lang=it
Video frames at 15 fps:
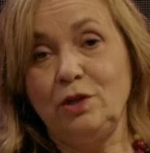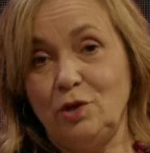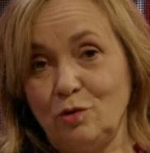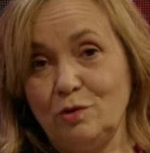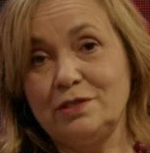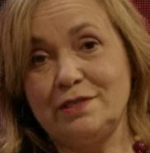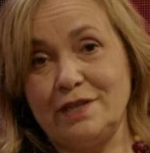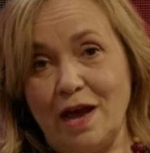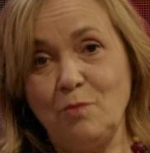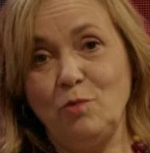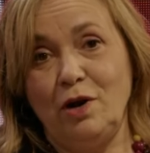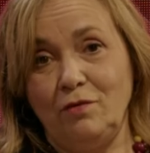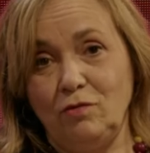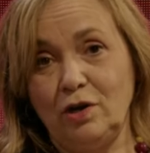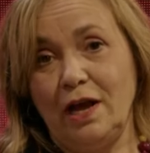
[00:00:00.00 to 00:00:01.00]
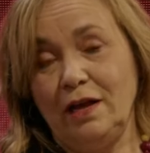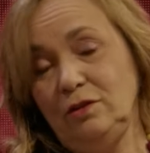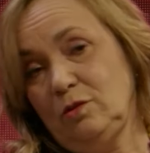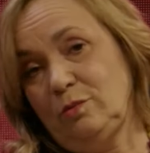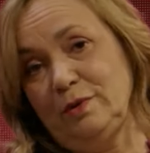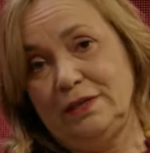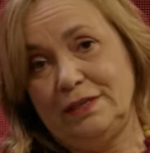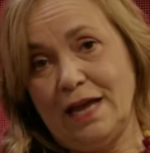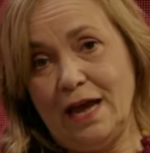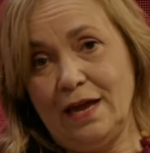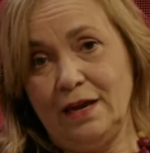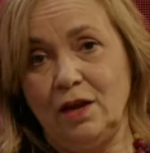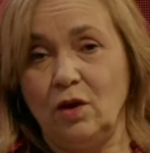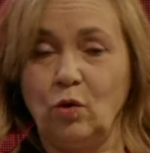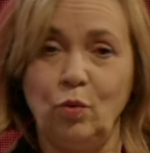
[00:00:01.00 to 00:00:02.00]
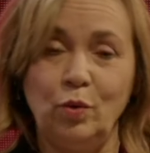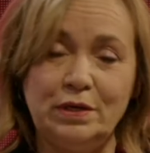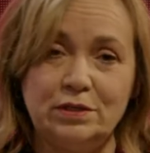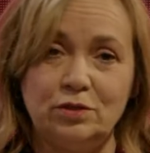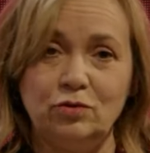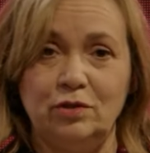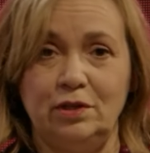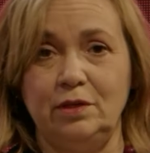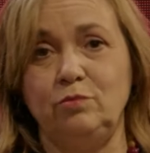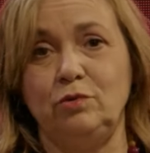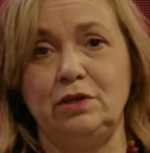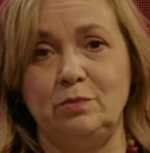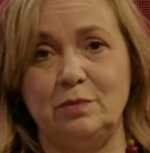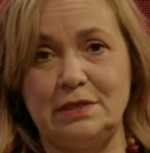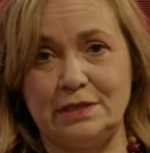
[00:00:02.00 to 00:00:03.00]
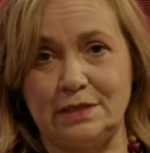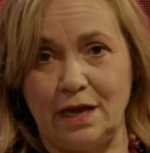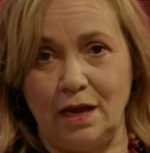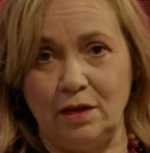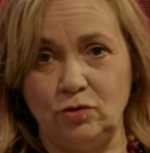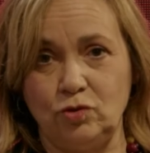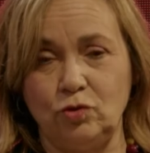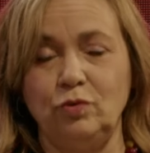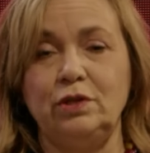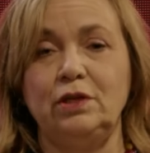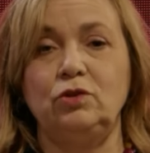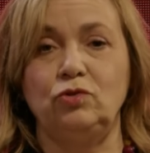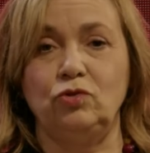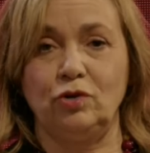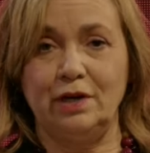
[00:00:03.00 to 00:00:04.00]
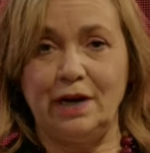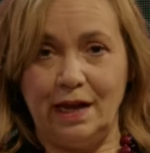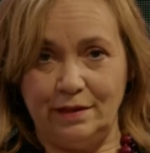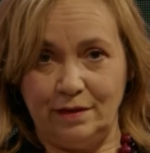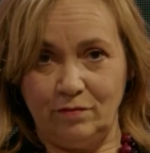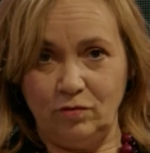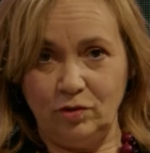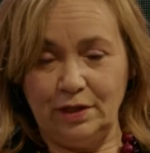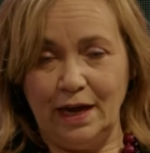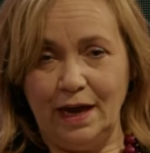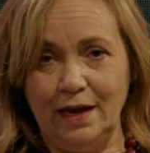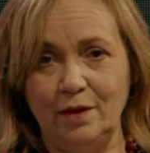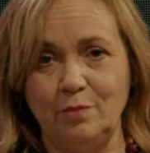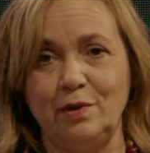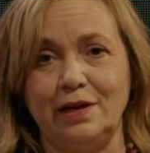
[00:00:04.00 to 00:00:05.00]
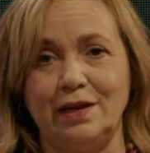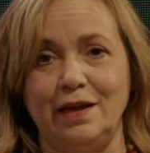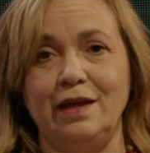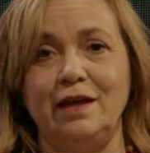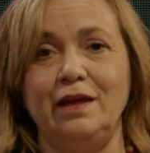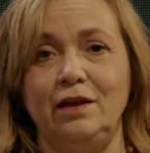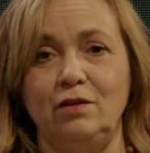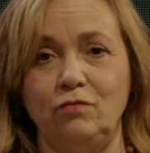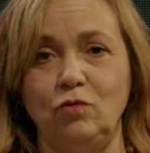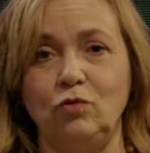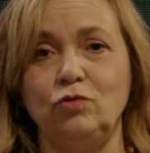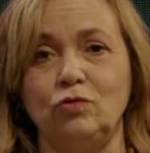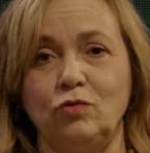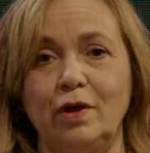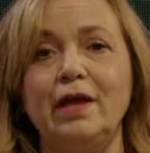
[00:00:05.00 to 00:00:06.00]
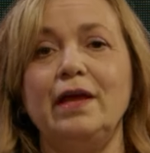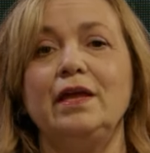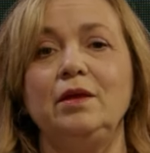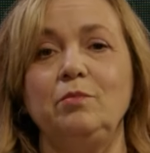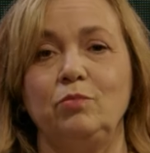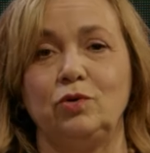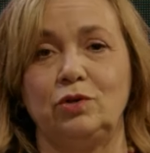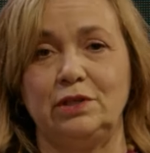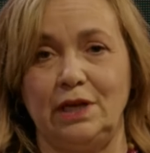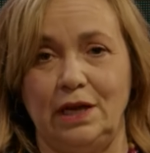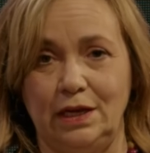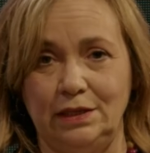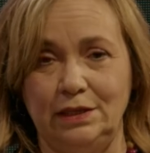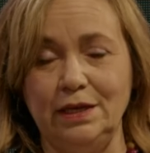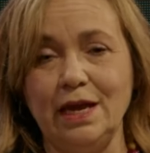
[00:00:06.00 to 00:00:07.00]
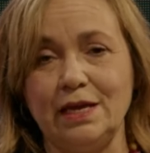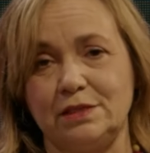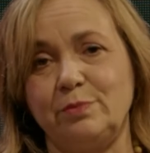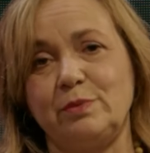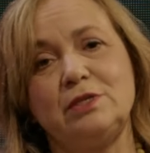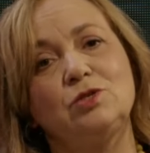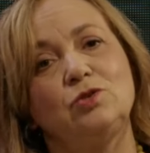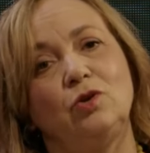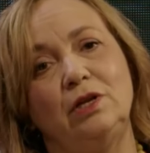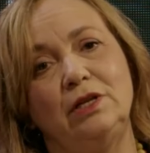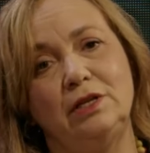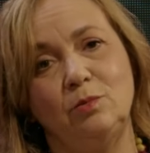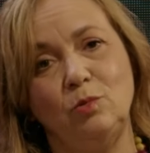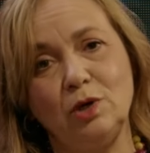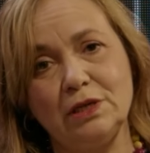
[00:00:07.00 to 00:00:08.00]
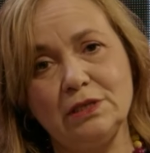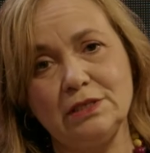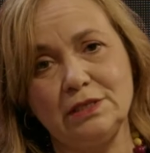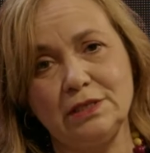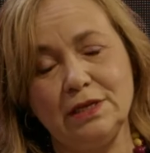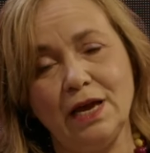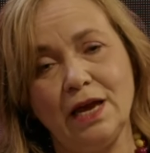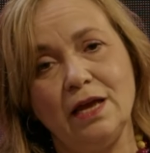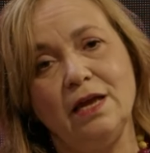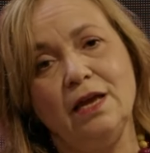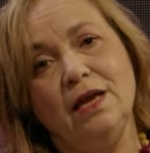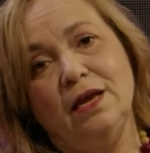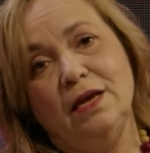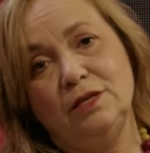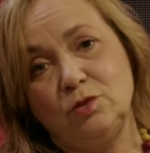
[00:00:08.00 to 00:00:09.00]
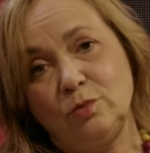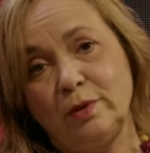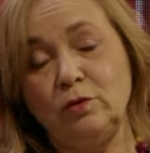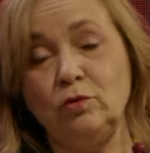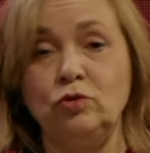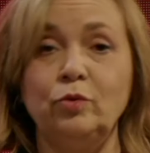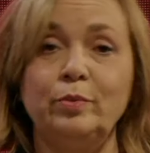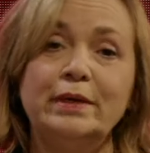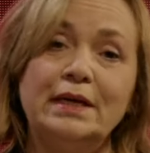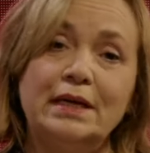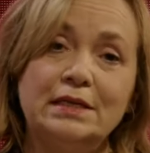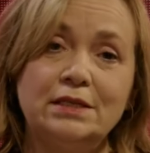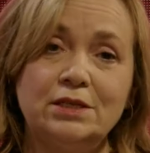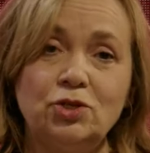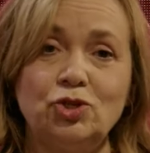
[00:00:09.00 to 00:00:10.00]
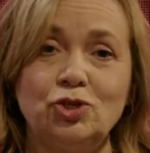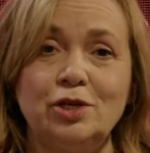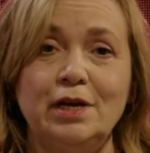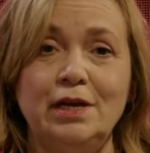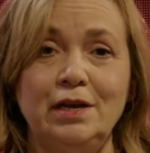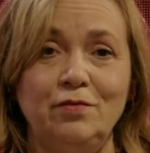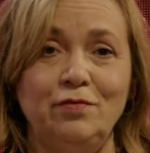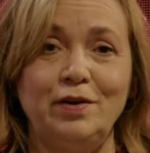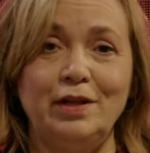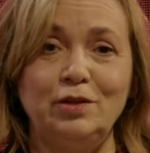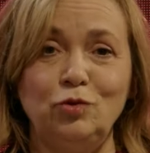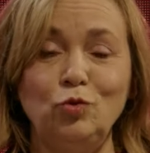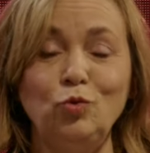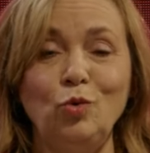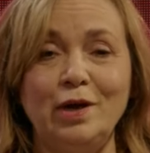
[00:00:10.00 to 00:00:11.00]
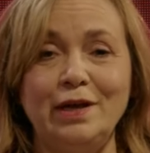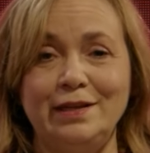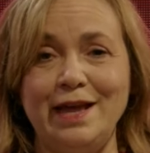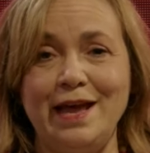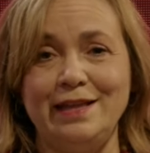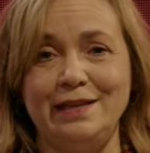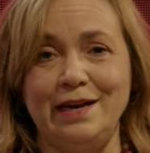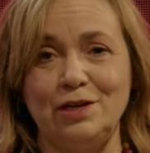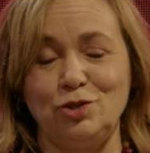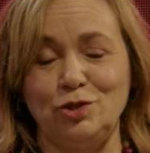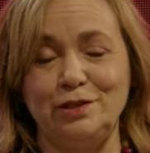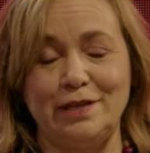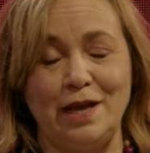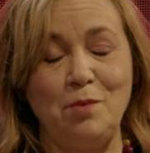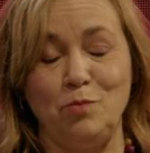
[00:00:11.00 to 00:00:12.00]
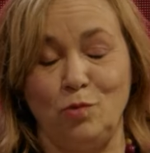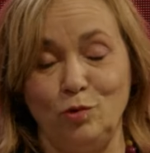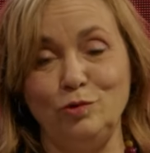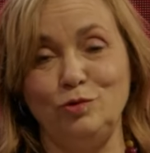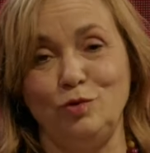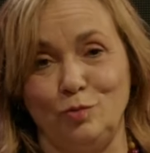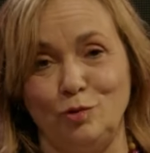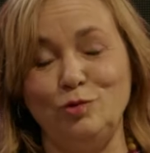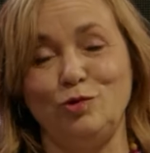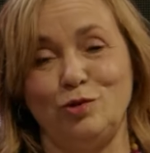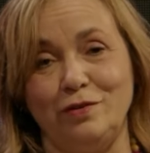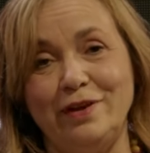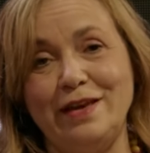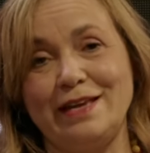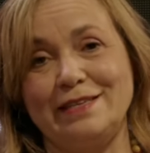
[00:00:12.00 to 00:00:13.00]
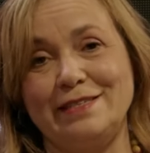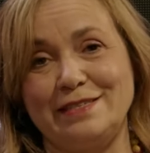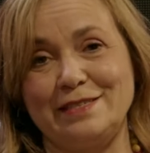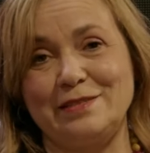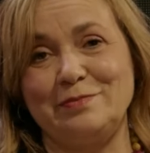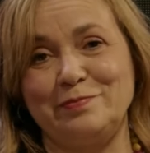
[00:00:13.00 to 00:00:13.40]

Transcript: noi stiamo lavorando per dare questo tipo di messaggio. Quindi tornate a votare perché il voto è importante, è espressione di democrazia e soprattutto perché si sceglie fra due idee della città molto molto diverse.